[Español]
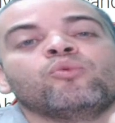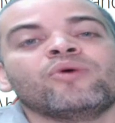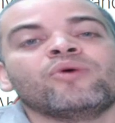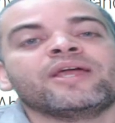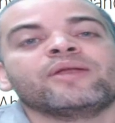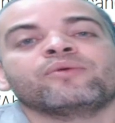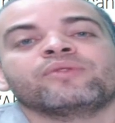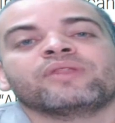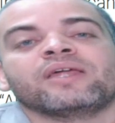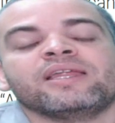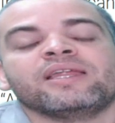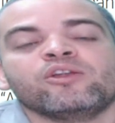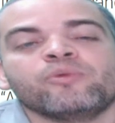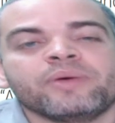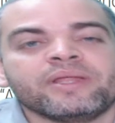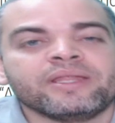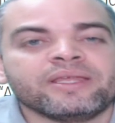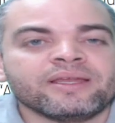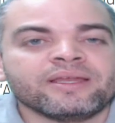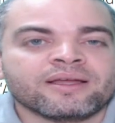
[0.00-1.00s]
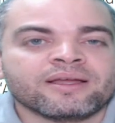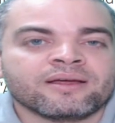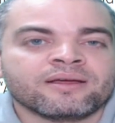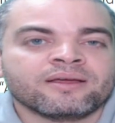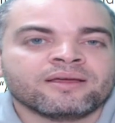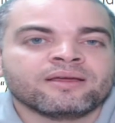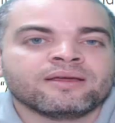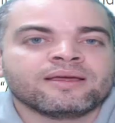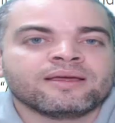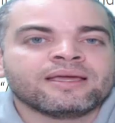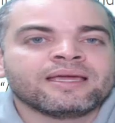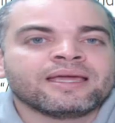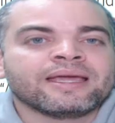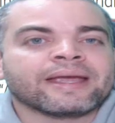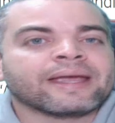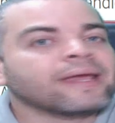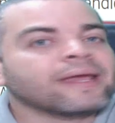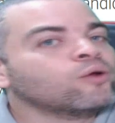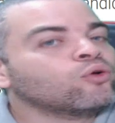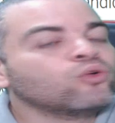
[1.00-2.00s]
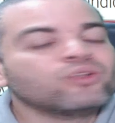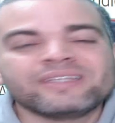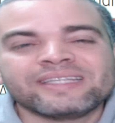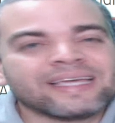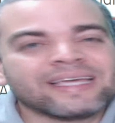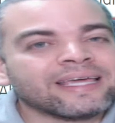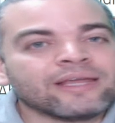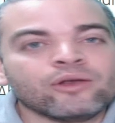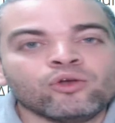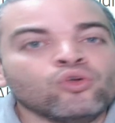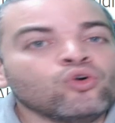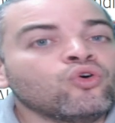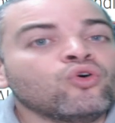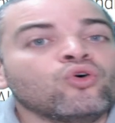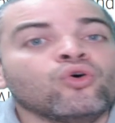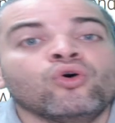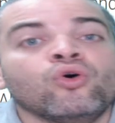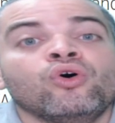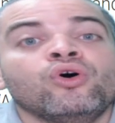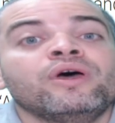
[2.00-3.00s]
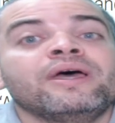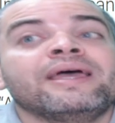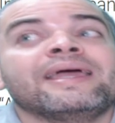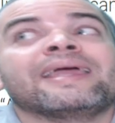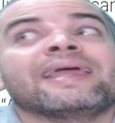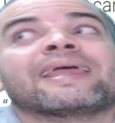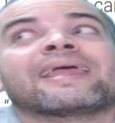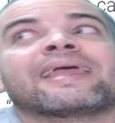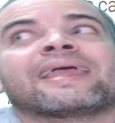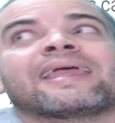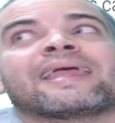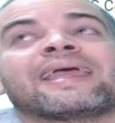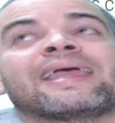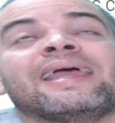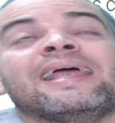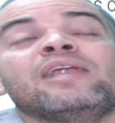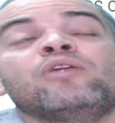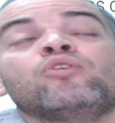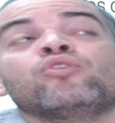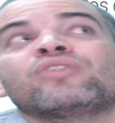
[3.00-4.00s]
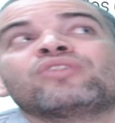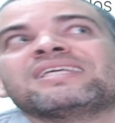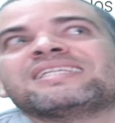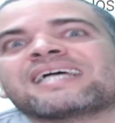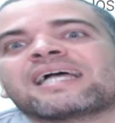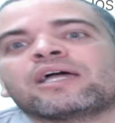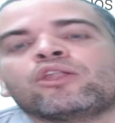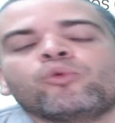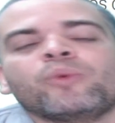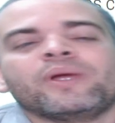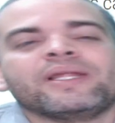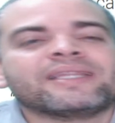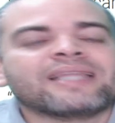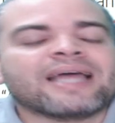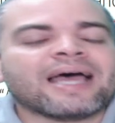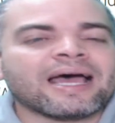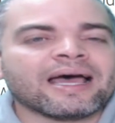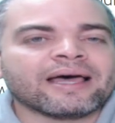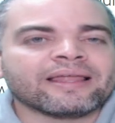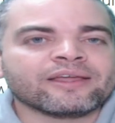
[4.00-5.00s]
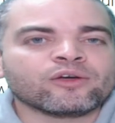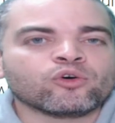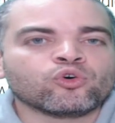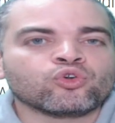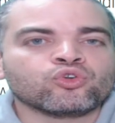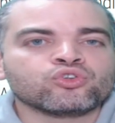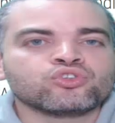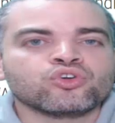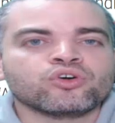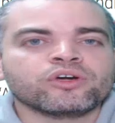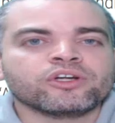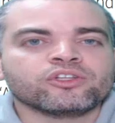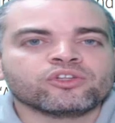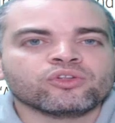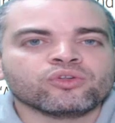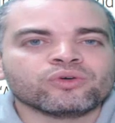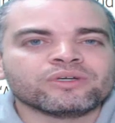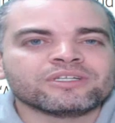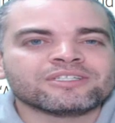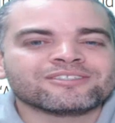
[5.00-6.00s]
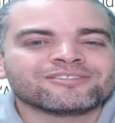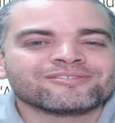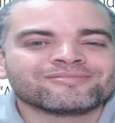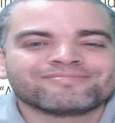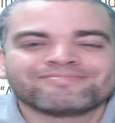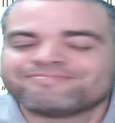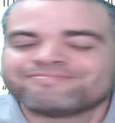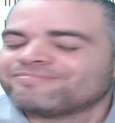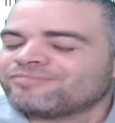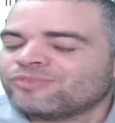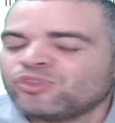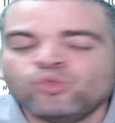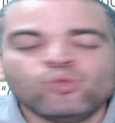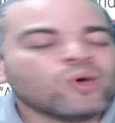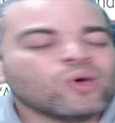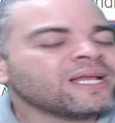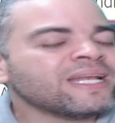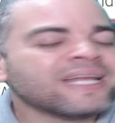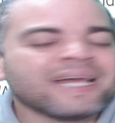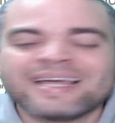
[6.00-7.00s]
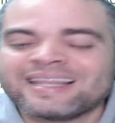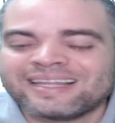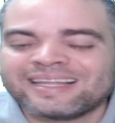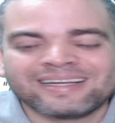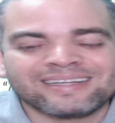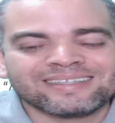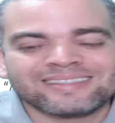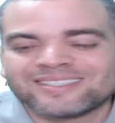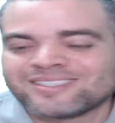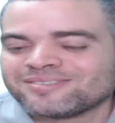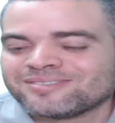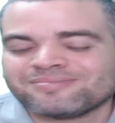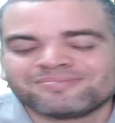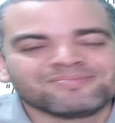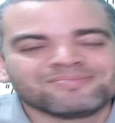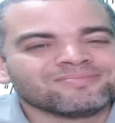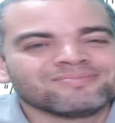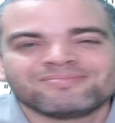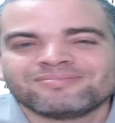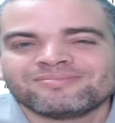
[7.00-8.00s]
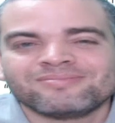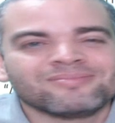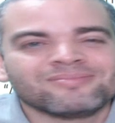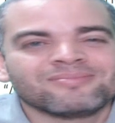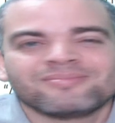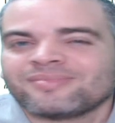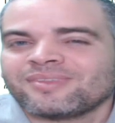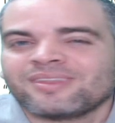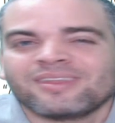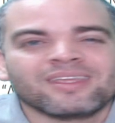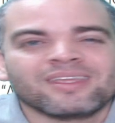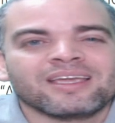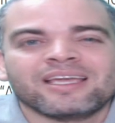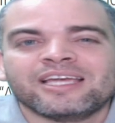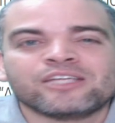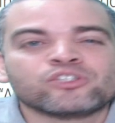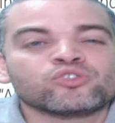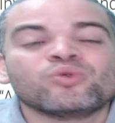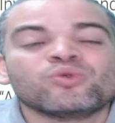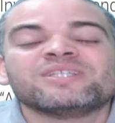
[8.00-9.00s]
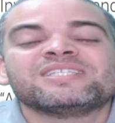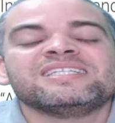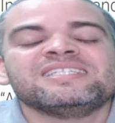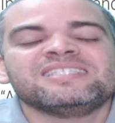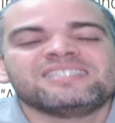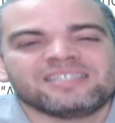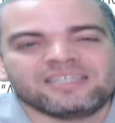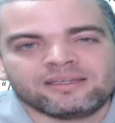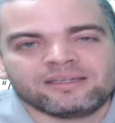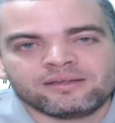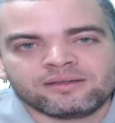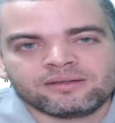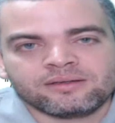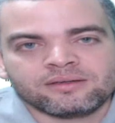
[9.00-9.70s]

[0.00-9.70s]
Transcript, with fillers: bueno Danilo Medina. Que no, que no, que él no esté sacando ventaja de corrupción y todo eso. No hay nada. Eso no existe.